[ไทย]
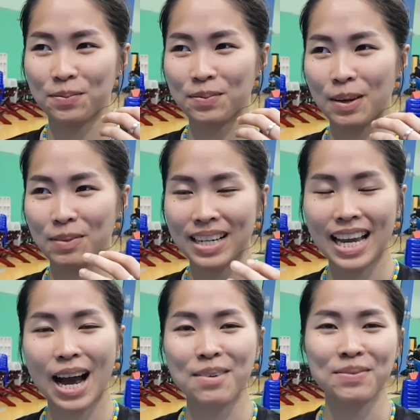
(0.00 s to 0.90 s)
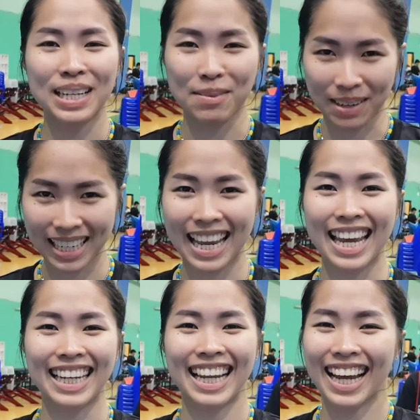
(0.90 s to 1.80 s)
แบบพยายามเก็บคะแน
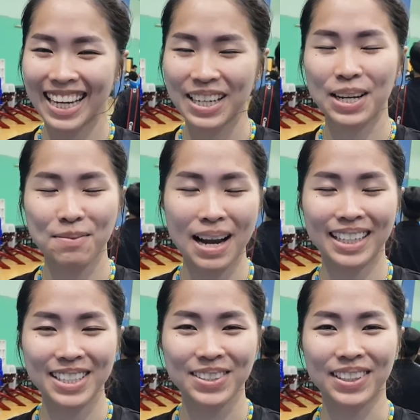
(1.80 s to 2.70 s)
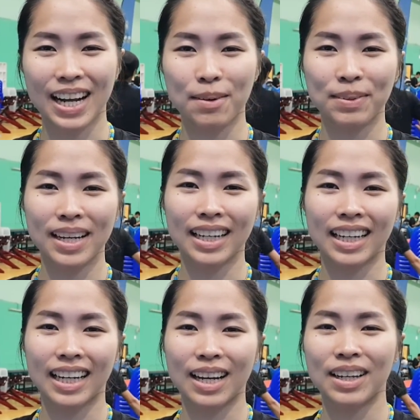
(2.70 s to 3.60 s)
นให้ได้มากที่สุดค่ะ เพื่อ
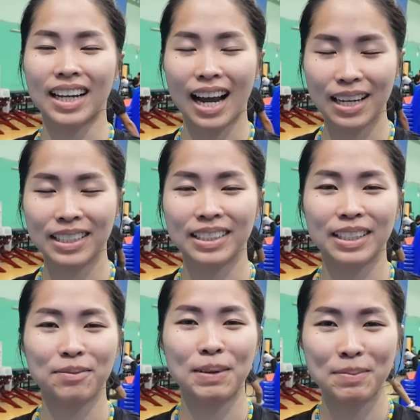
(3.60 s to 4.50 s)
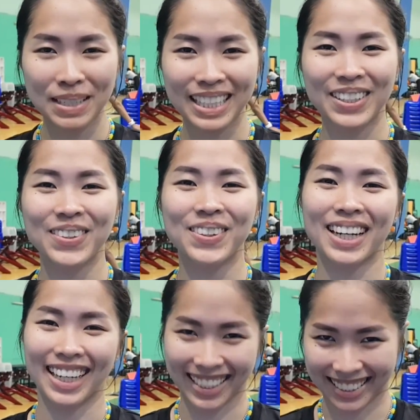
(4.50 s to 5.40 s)
การเป็นมือหนึ่งโลก
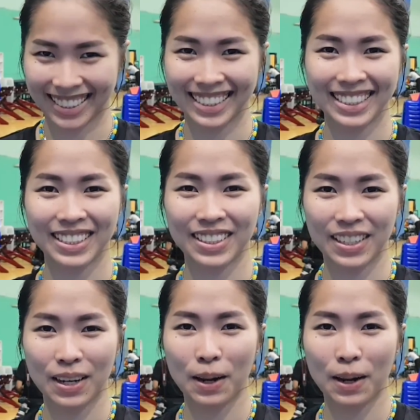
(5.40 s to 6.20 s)
ค่ะตอนนี้